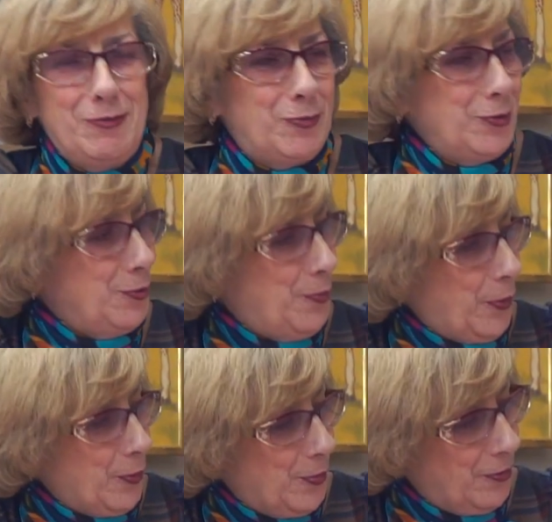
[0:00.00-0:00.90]
буду
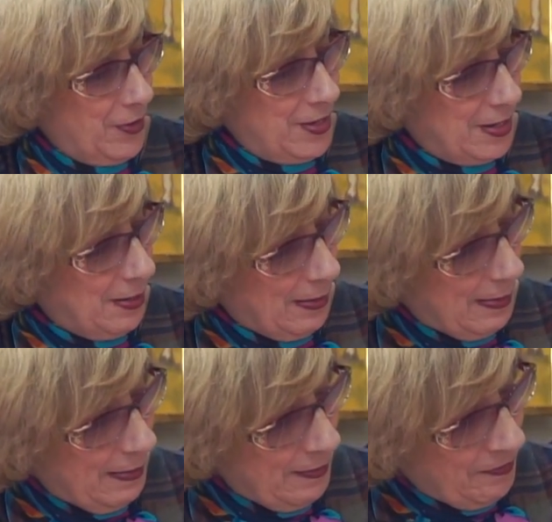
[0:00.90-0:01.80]
пробовать.
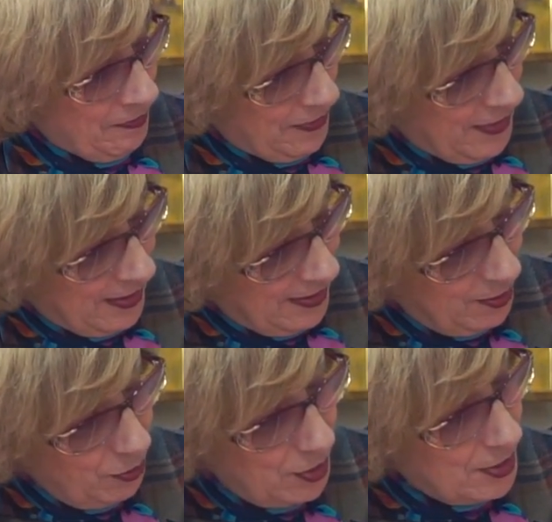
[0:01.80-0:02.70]

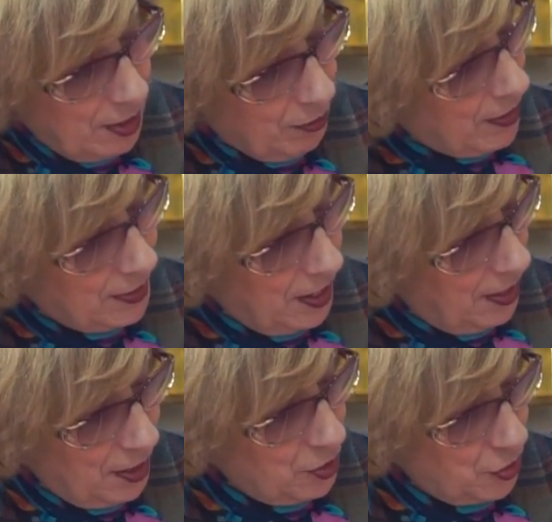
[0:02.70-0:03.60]
Но не знаю, когда
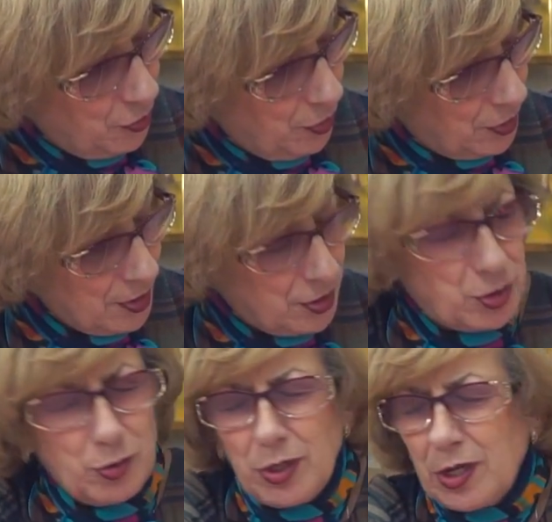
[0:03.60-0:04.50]
я начну это.
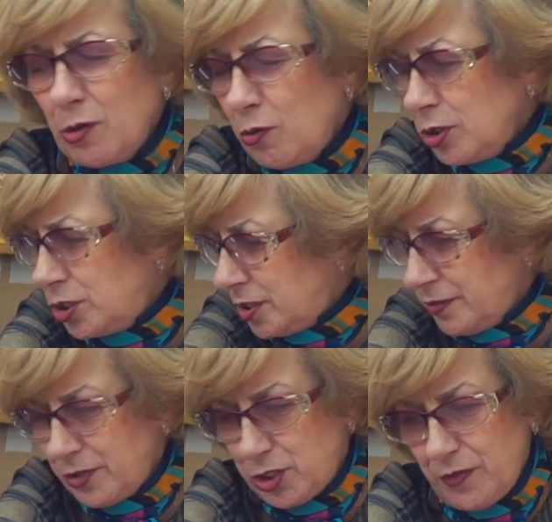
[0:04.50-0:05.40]
Столько
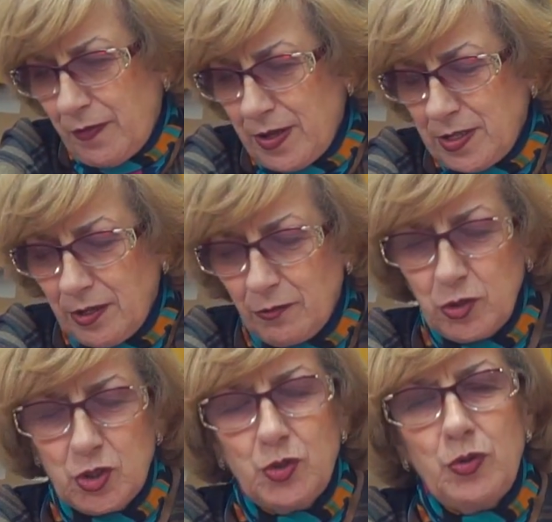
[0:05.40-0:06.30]
хочется вышивать.
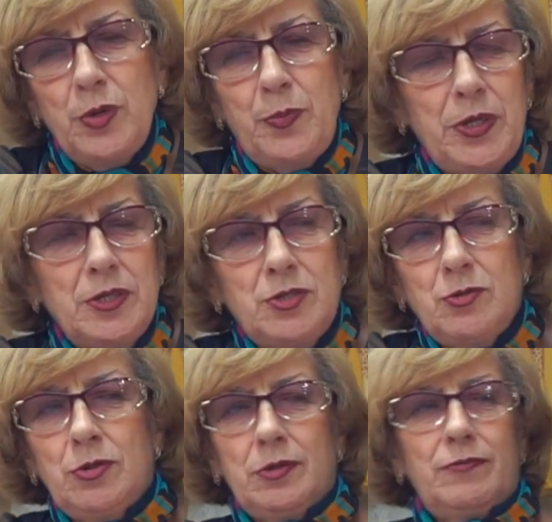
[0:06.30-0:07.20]
Вот что не принесут,